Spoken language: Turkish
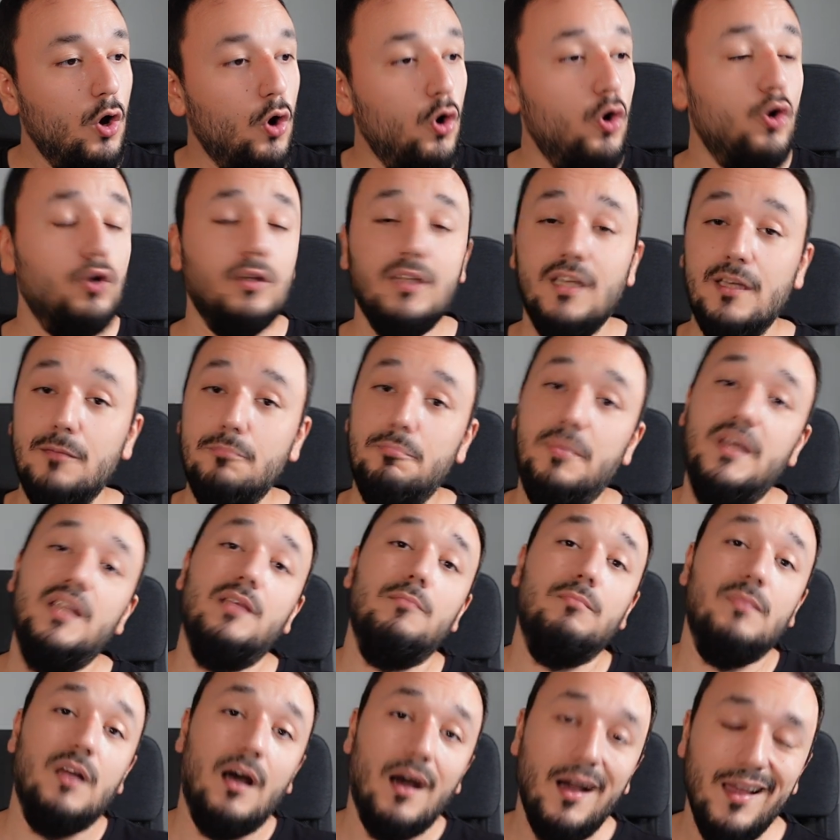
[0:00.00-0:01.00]
Örneğin
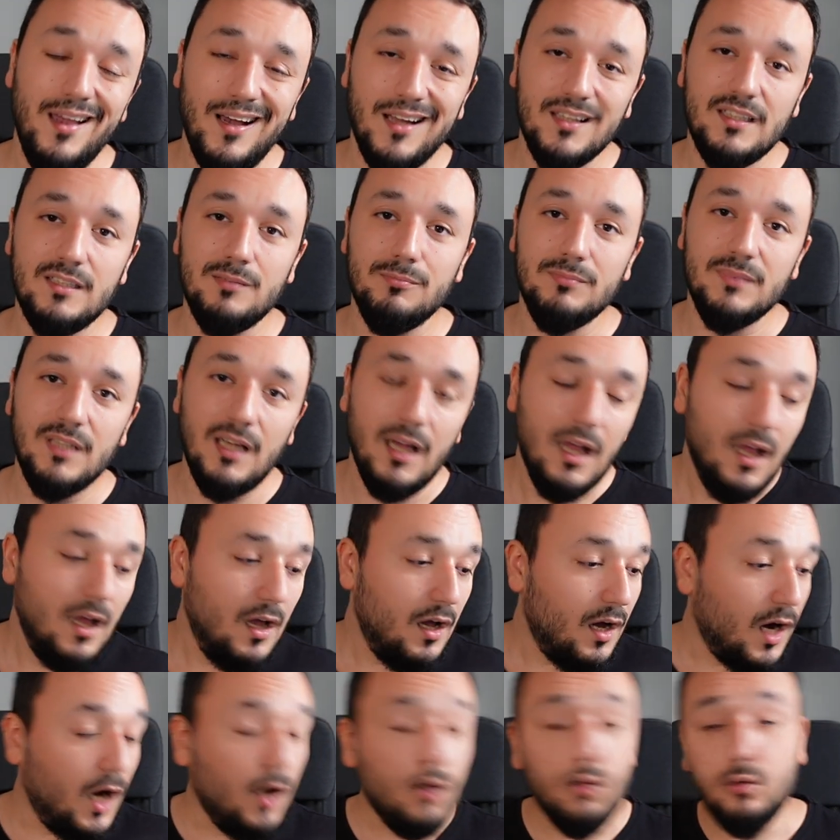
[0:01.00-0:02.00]
benim de hayatımda
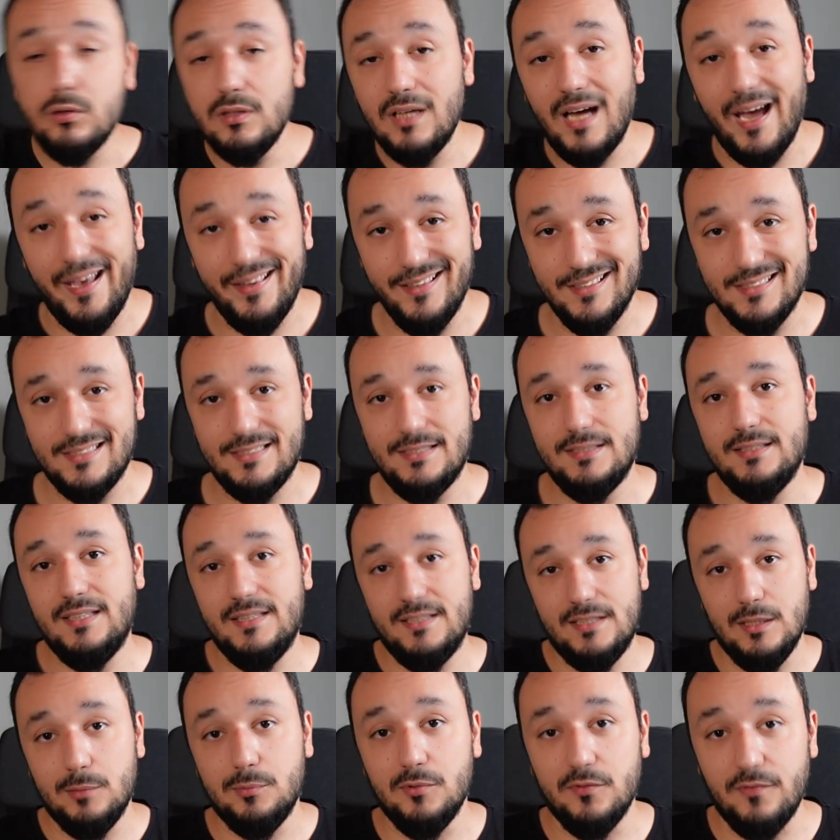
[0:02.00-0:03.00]
Outliners
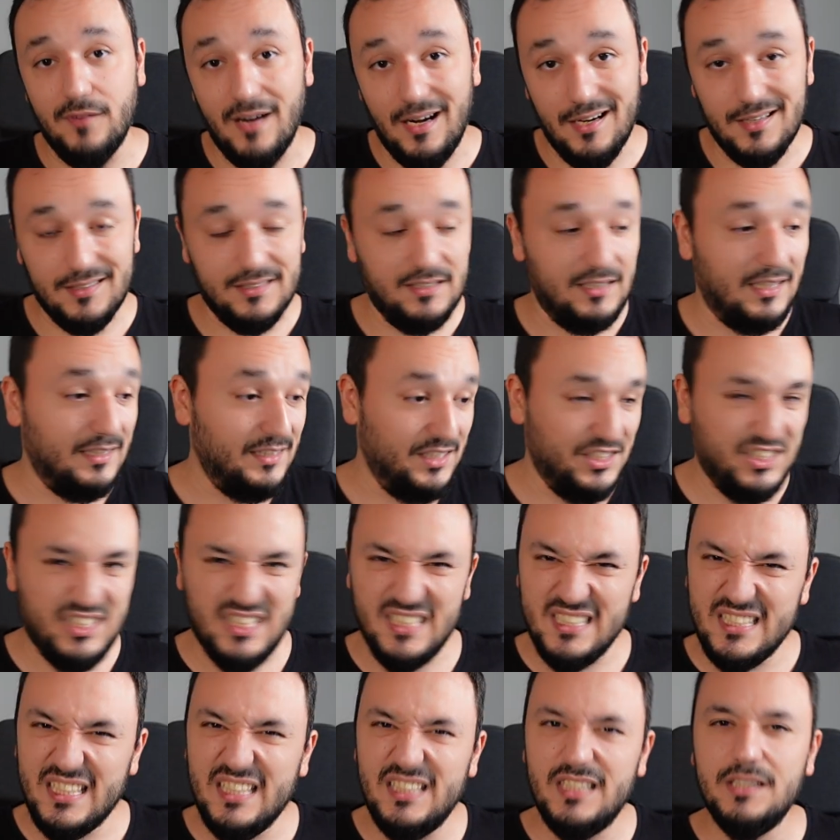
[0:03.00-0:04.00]
kitabı vardı. Hani
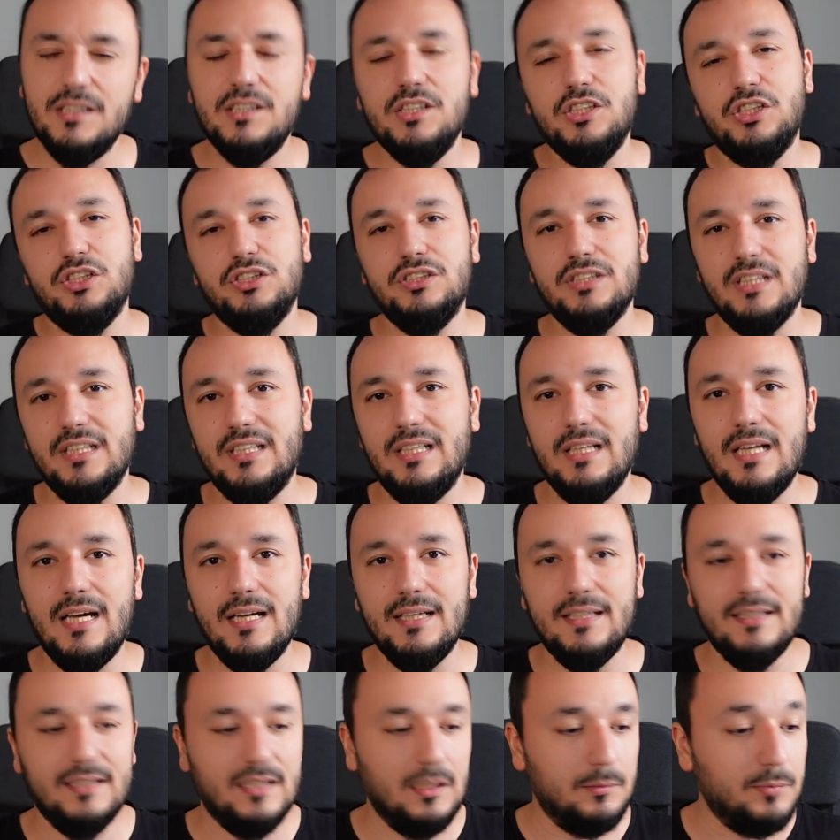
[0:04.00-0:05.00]
çizginin
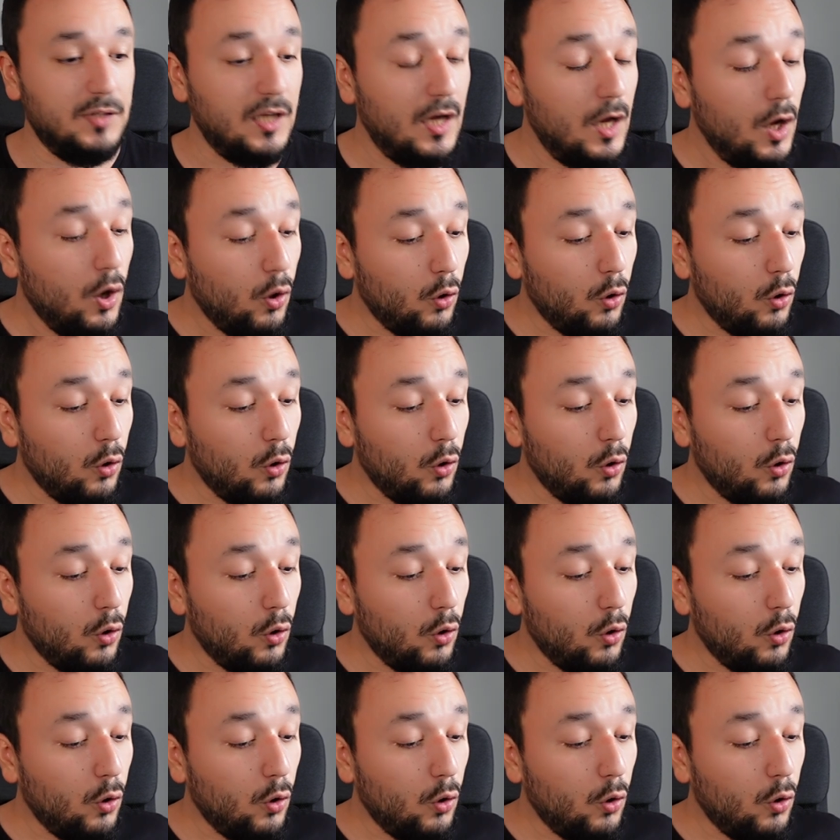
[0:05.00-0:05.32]
dışındakiler kitabı.